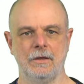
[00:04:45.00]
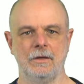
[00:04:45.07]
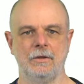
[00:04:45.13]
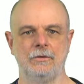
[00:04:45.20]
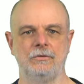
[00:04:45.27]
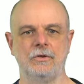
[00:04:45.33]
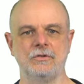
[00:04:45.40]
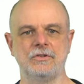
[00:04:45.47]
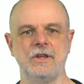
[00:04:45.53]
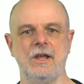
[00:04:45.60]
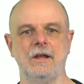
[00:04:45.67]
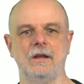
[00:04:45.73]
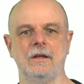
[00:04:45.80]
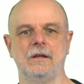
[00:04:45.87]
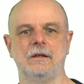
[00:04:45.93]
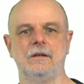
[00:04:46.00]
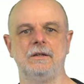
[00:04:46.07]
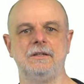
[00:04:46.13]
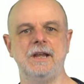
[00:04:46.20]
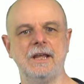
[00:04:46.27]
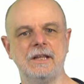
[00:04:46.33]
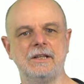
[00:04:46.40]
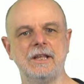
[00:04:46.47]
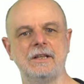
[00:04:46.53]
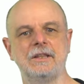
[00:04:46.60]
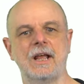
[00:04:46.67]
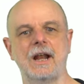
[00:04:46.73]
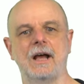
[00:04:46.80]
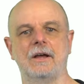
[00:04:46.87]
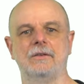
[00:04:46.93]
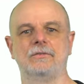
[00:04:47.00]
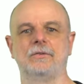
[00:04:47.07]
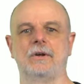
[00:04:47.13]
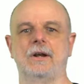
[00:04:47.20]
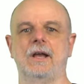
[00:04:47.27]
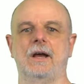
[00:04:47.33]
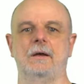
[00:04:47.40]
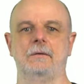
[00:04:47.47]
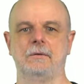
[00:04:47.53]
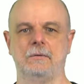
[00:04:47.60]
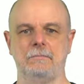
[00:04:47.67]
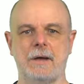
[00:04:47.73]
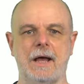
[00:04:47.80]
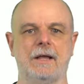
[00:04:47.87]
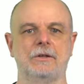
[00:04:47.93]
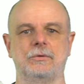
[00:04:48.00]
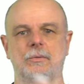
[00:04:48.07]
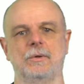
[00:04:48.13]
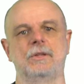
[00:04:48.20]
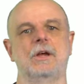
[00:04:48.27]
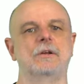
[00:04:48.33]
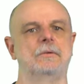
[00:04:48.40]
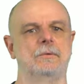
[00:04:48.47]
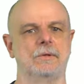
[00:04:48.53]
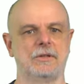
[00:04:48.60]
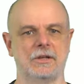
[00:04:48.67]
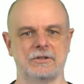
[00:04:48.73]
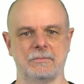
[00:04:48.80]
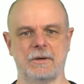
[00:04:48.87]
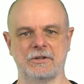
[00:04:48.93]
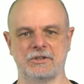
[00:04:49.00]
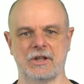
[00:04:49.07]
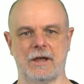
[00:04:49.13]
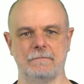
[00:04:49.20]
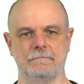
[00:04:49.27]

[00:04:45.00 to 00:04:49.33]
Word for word: そしてできてたらそれがパケットを渡しました。